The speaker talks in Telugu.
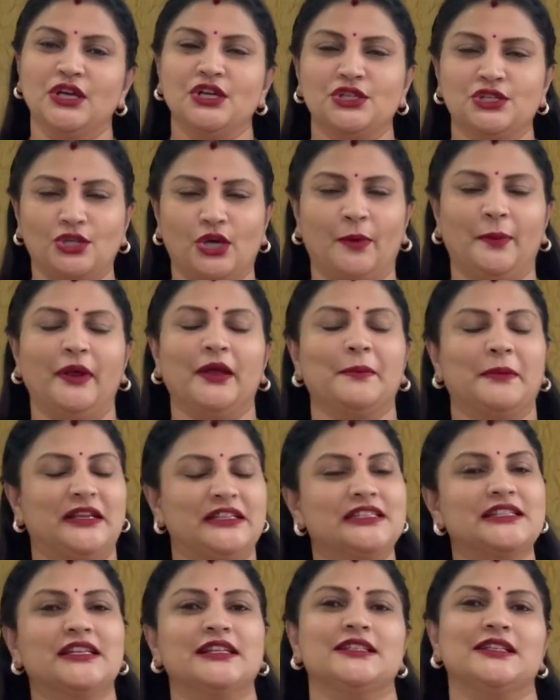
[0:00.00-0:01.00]
షాపింగ్
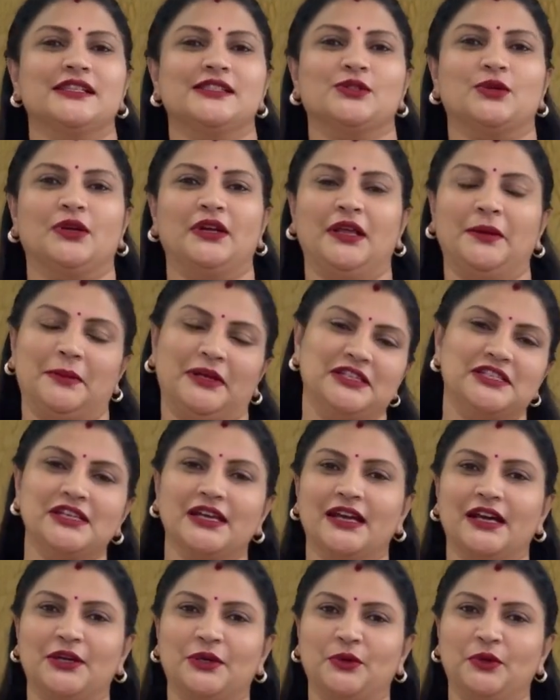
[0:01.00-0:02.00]
మంచిగా చేసుకోండి మంచిగా
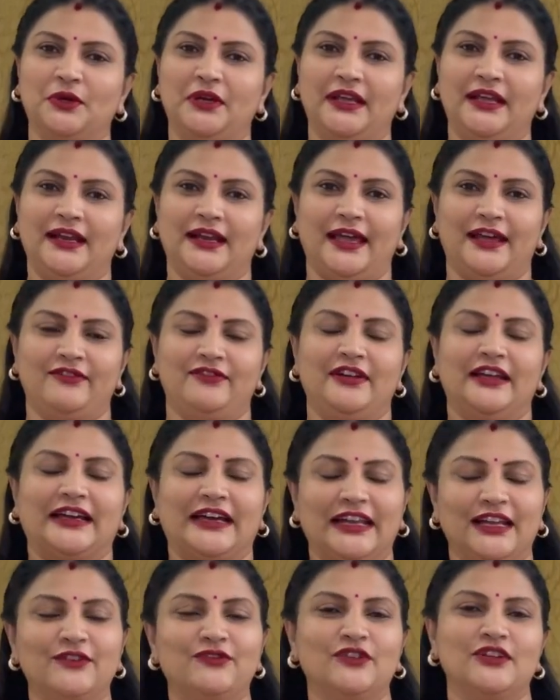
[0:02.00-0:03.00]
కట్టుకోండి లైఫ్ని
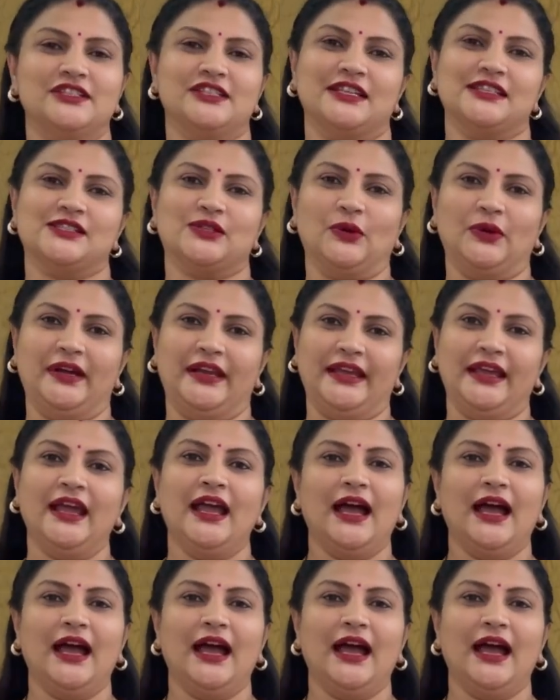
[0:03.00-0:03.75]
కలర్ఫుల్ చేసుకోండి